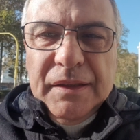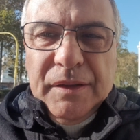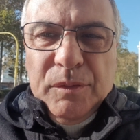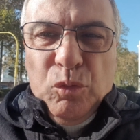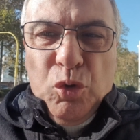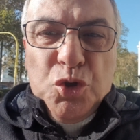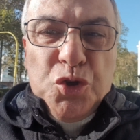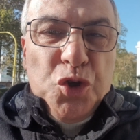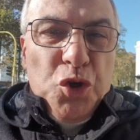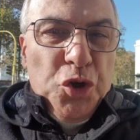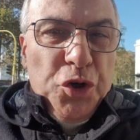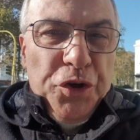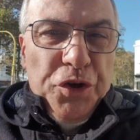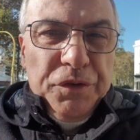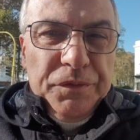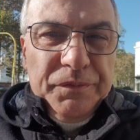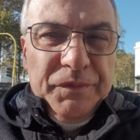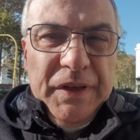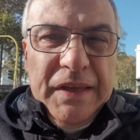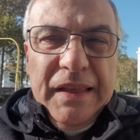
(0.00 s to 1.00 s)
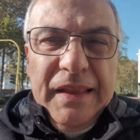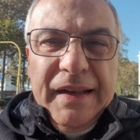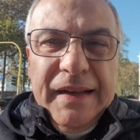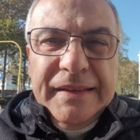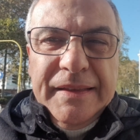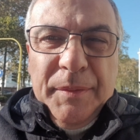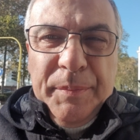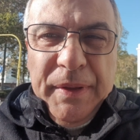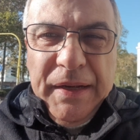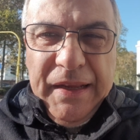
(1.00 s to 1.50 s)
Buongiorno, vi
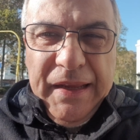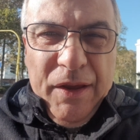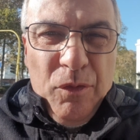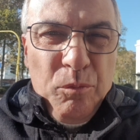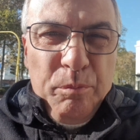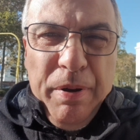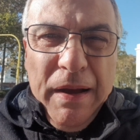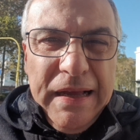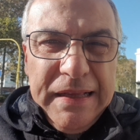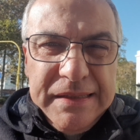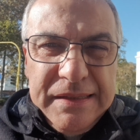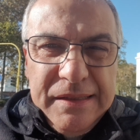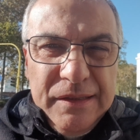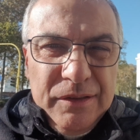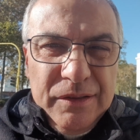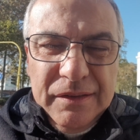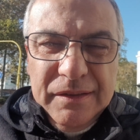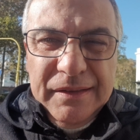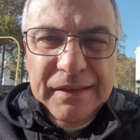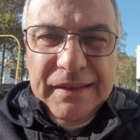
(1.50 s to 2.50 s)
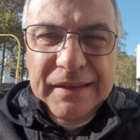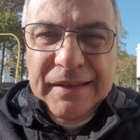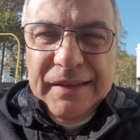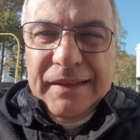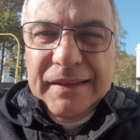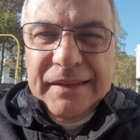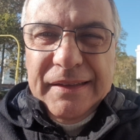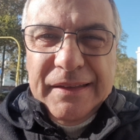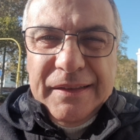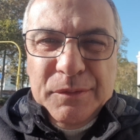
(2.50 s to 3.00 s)
chiederete perché un pazzo
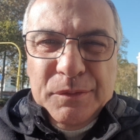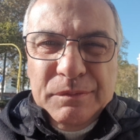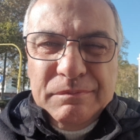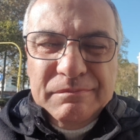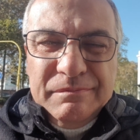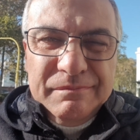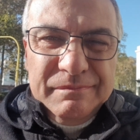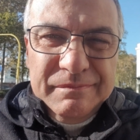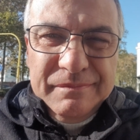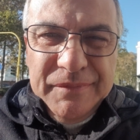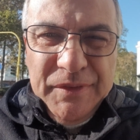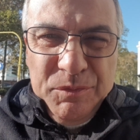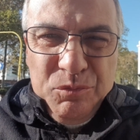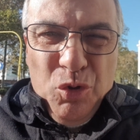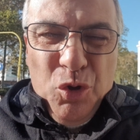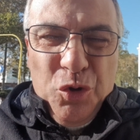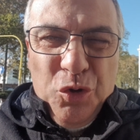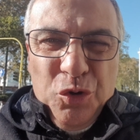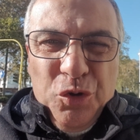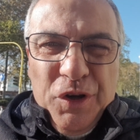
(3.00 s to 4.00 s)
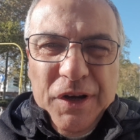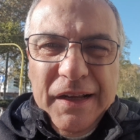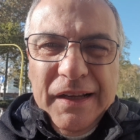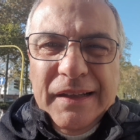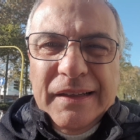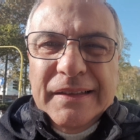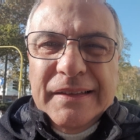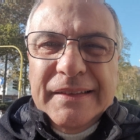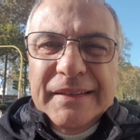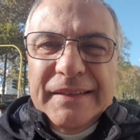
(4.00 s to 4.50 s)
al buon'ora
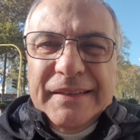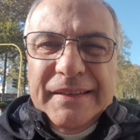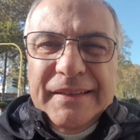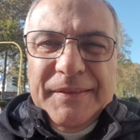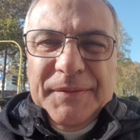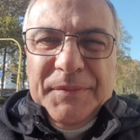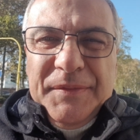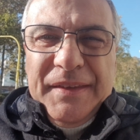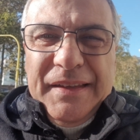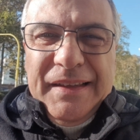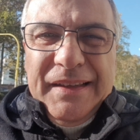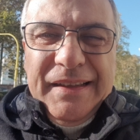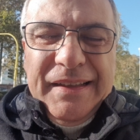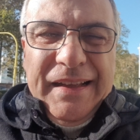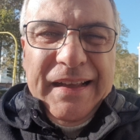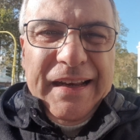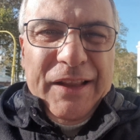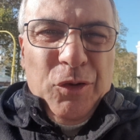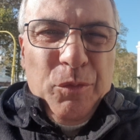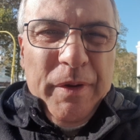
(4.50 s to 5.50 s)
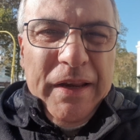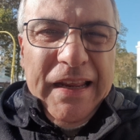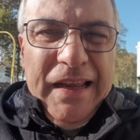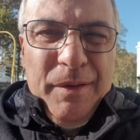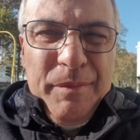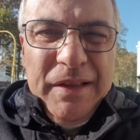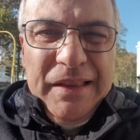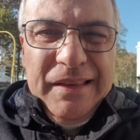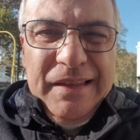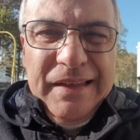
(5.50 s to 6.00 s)
alla domenica
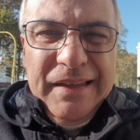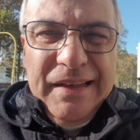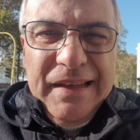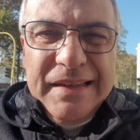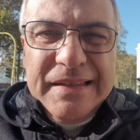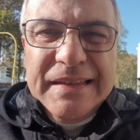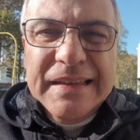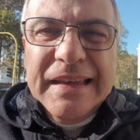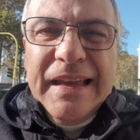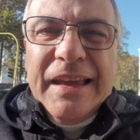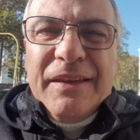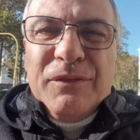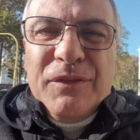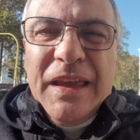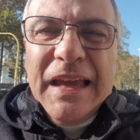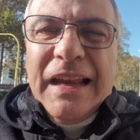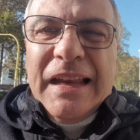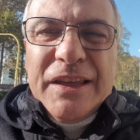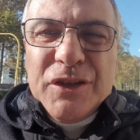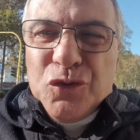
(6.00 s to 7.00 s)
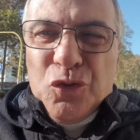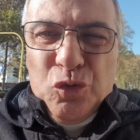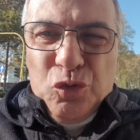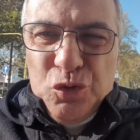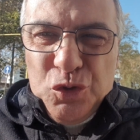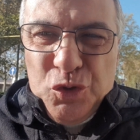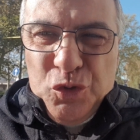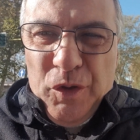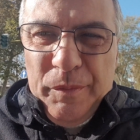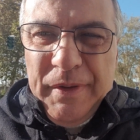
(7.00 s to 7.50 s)
mattina sia in Viale
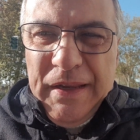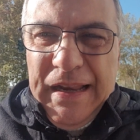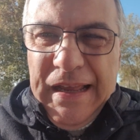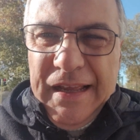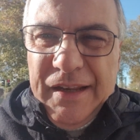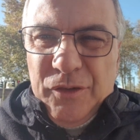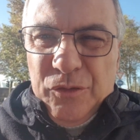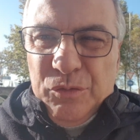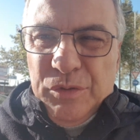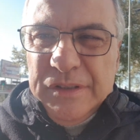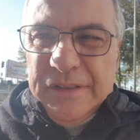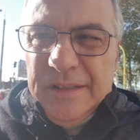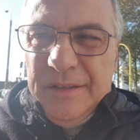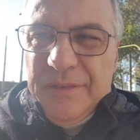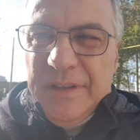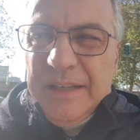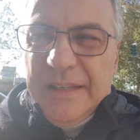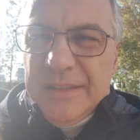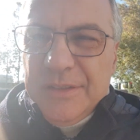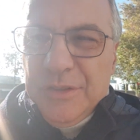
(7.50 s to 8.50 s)
Isonzo a Milano. Questa è Viale